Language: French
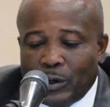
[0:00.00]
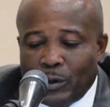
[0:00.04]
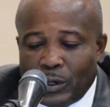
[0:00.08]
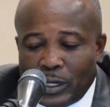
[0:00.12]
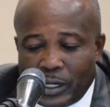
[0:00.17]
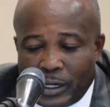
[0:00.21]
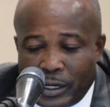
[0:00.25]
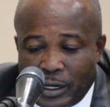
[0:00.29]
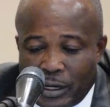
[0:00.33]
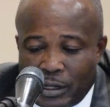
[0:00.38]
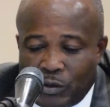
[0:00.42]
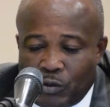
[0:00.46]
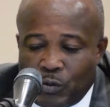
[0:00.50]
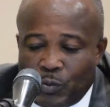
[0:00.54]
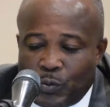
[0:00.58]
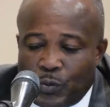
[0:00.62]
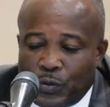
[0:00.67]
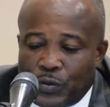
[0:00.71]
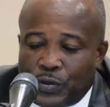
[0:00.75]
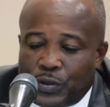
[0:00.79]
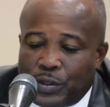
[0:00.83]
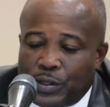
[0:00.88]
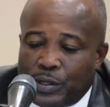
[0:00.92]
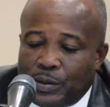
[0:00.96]
rendu
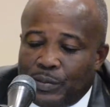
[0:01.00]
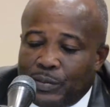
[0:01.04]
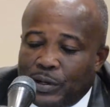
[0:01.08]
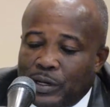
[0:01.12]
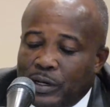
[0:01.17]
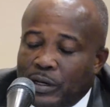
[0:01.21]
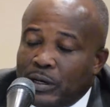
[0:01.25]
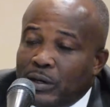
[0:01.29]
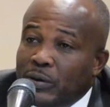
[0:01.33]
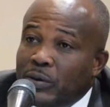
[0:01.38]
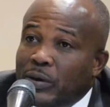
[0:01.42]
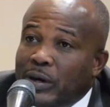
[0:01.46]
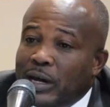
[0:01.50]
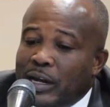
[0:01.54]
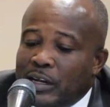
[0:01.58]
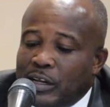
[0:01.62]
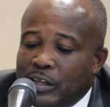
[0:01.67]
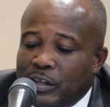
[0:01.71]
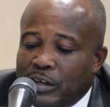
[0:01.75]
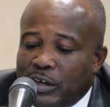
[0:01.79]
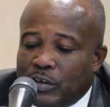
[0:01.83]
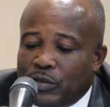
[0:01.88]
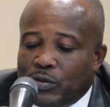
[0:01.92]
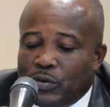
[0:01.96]
possible
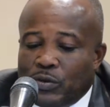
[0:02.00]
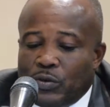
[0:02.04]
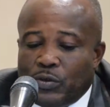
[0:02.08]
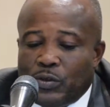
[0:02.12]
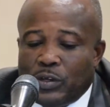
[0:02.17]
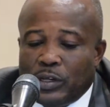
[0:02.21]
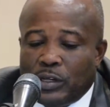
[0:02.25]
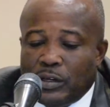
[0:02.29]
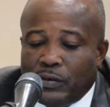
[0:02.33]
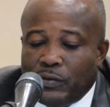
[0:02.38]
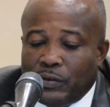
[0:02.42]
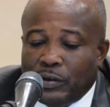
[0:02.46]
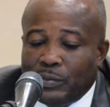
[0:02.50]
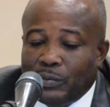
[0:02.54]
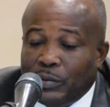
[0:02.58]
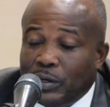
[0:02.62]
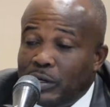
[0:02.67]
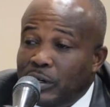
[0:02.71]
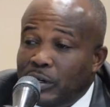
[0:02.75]
l'organisation de cet événement